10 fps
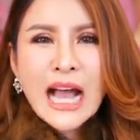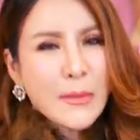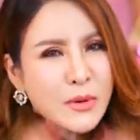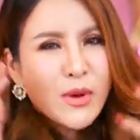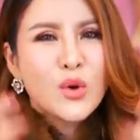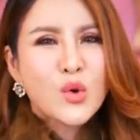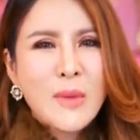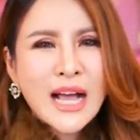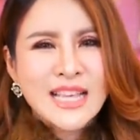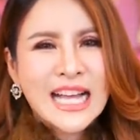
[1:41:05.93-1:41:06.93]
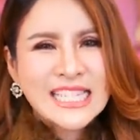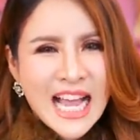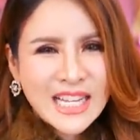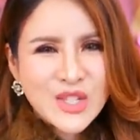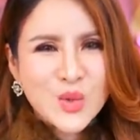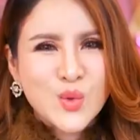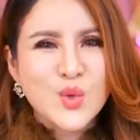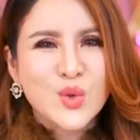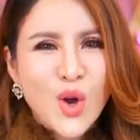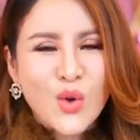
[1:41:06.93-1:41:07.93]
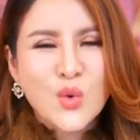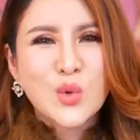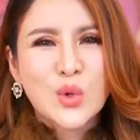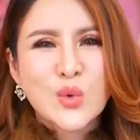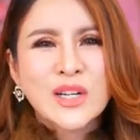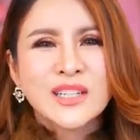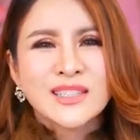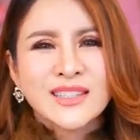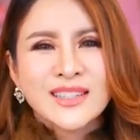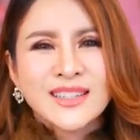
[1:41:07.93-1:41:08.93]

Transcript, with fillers: เอาเป็นว่าครูบาอาจารย์สูงสุดของครูลุงคือ